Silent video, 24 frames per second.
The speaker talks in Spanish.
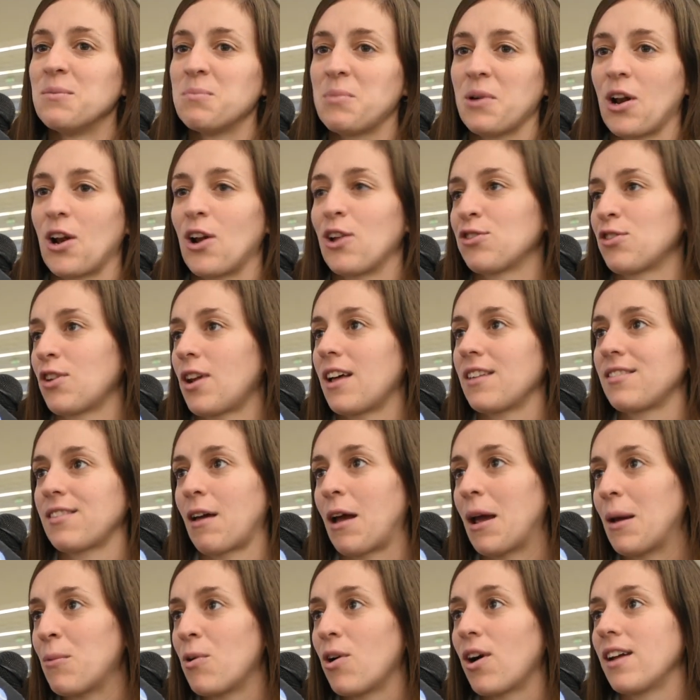pero nosotras
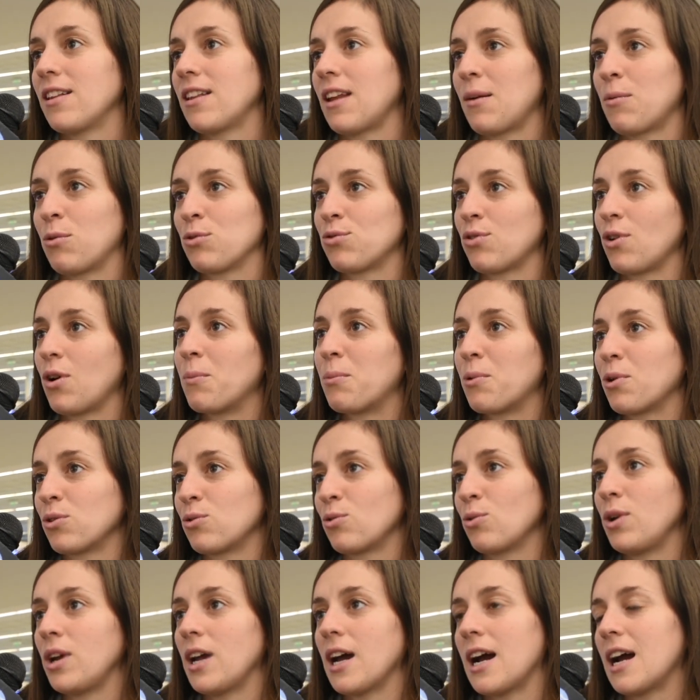sabemos que tenemos una
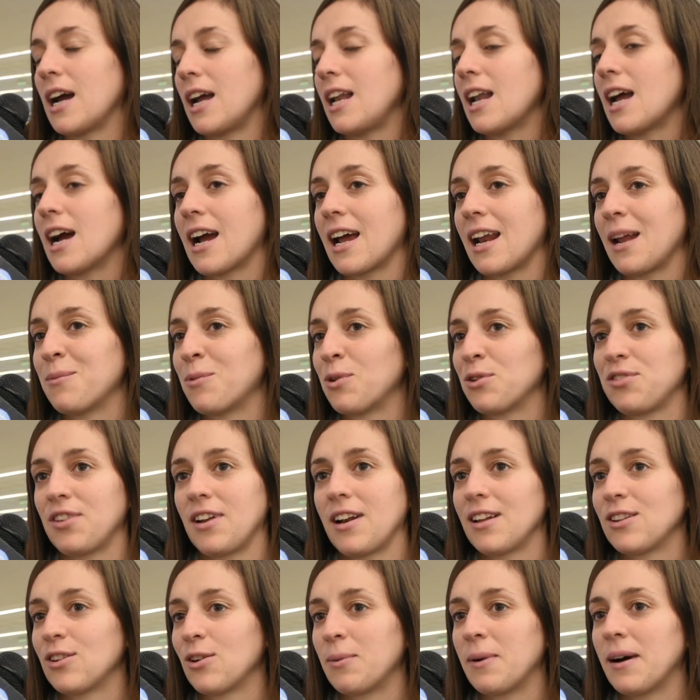oportunidad y la queremos
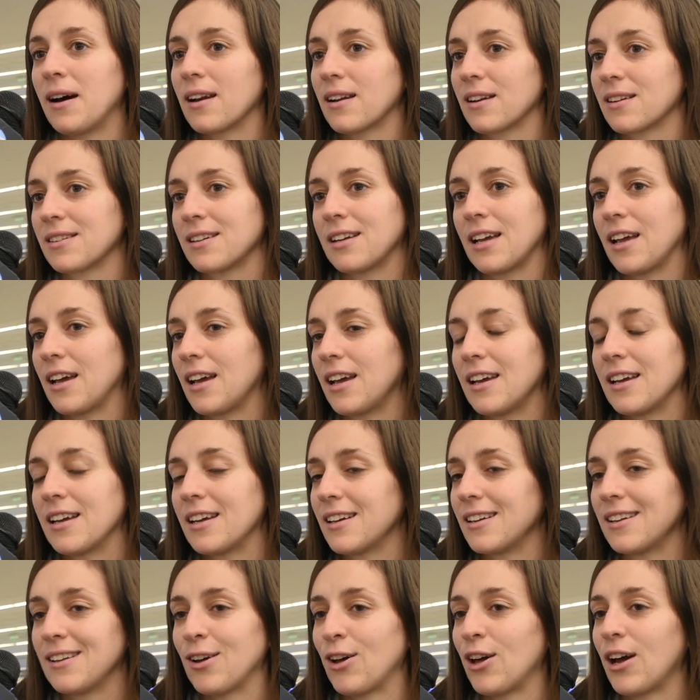ir a tomar,
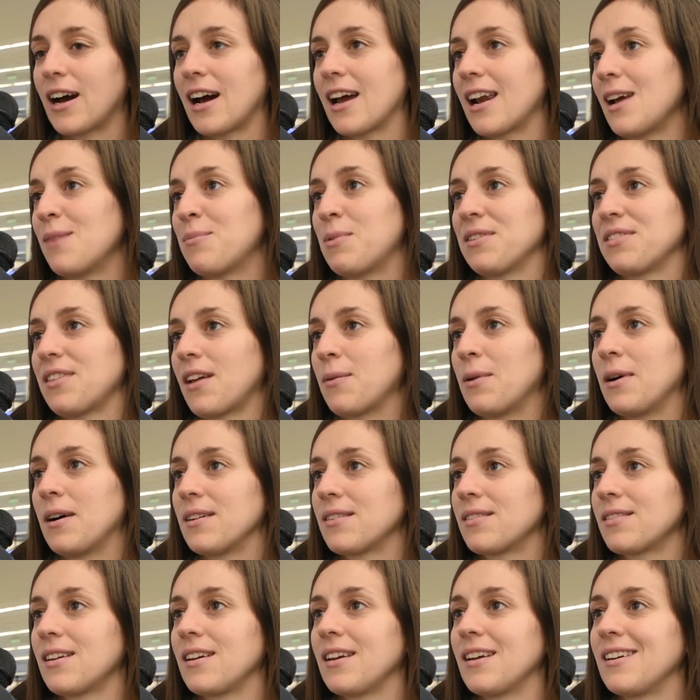que no dejarla pasar
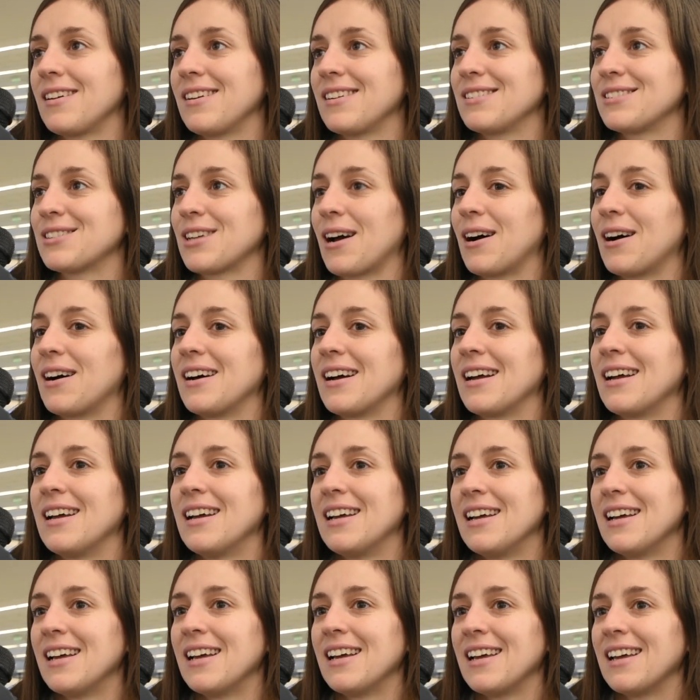más. Eh, ya
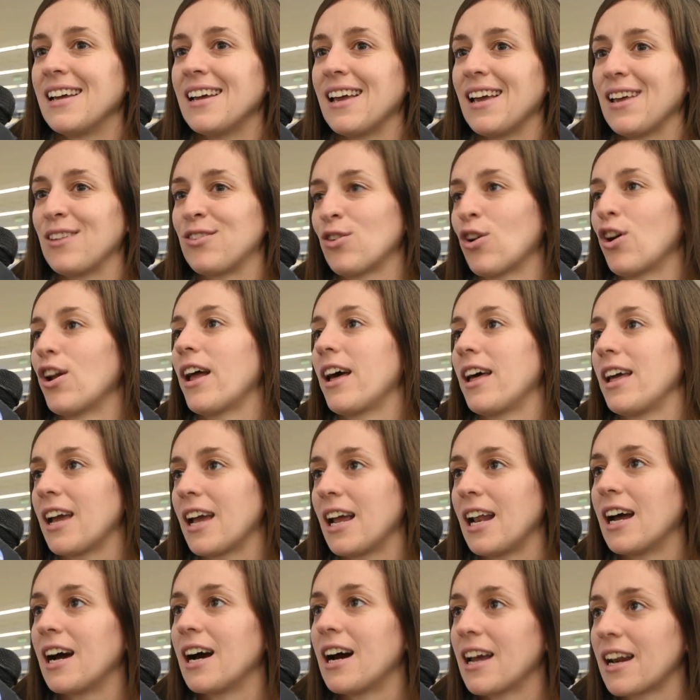es hora de
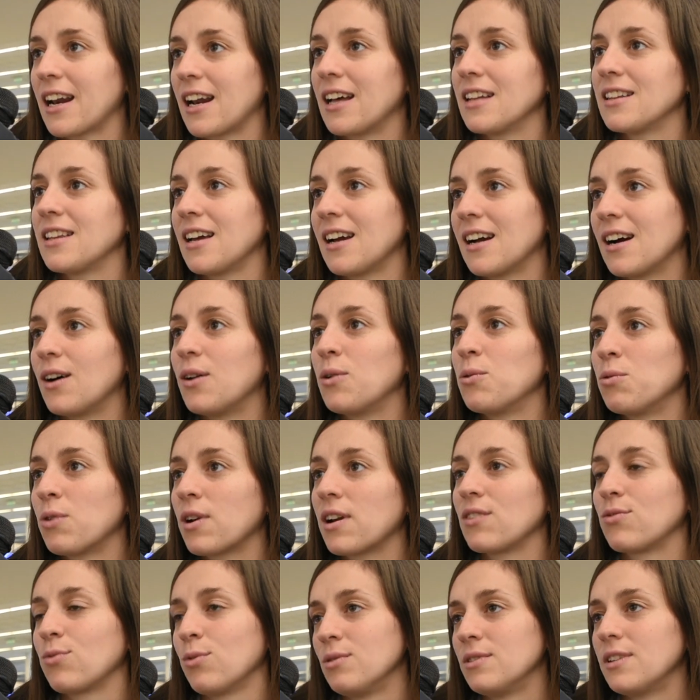que la garra tenga un
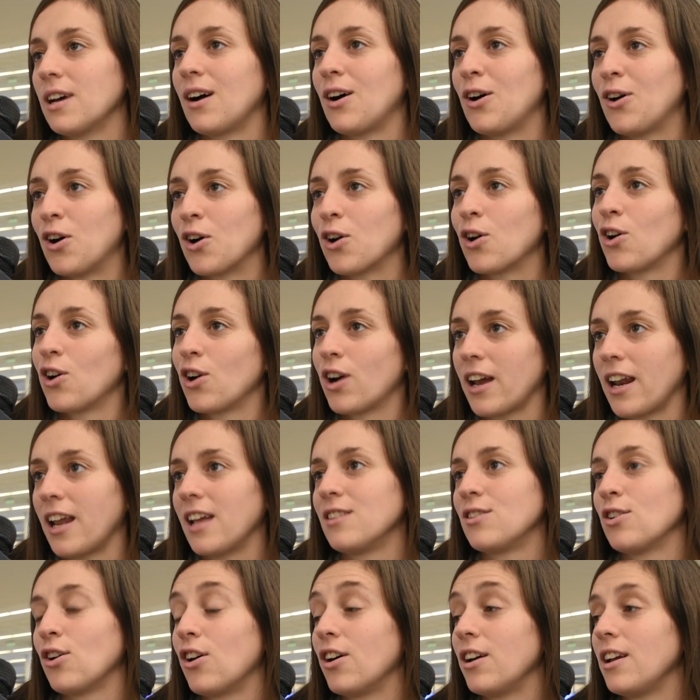resultado
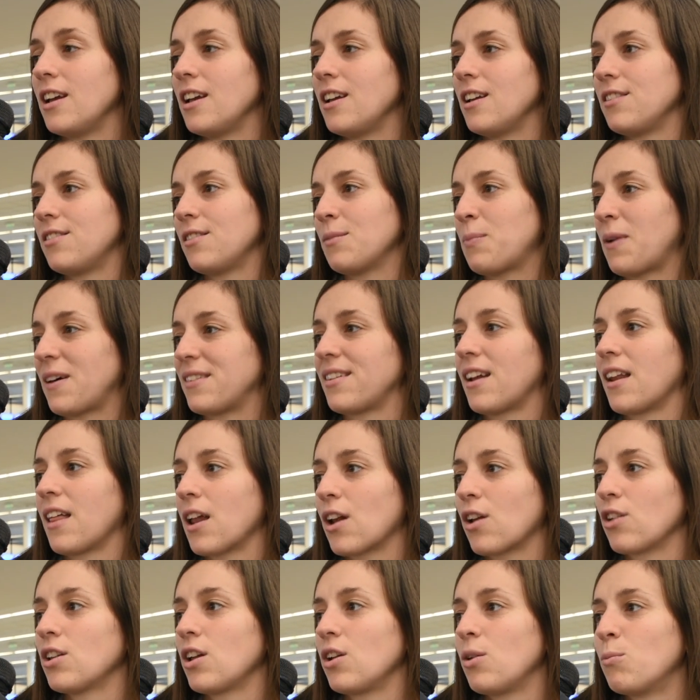concreto y pasar de
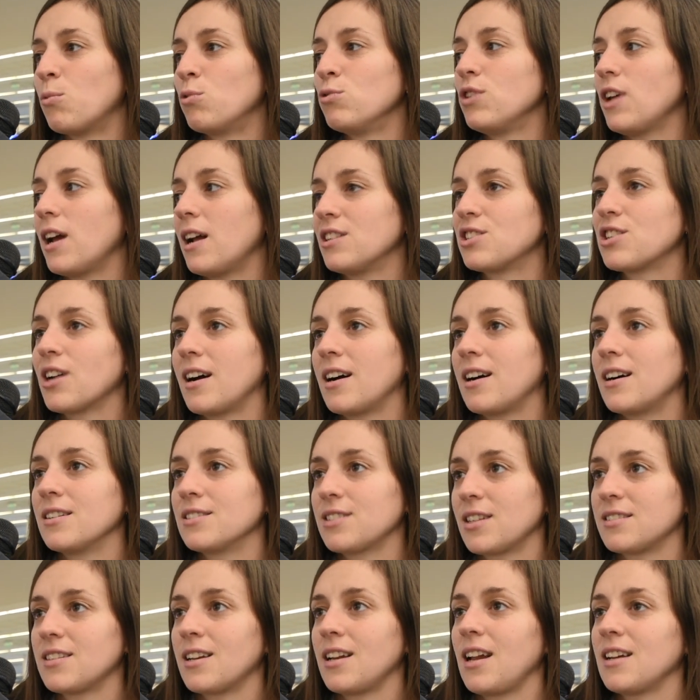ronda en un mundial ya
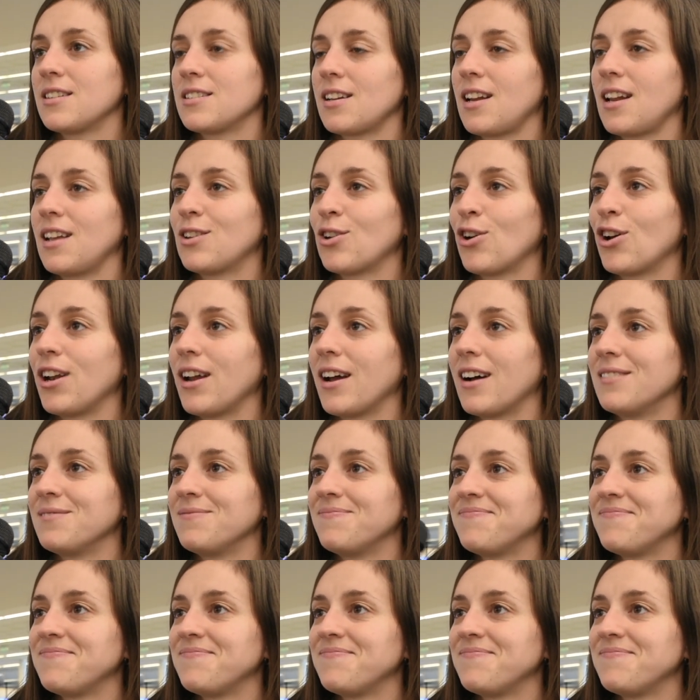sería hacer historia.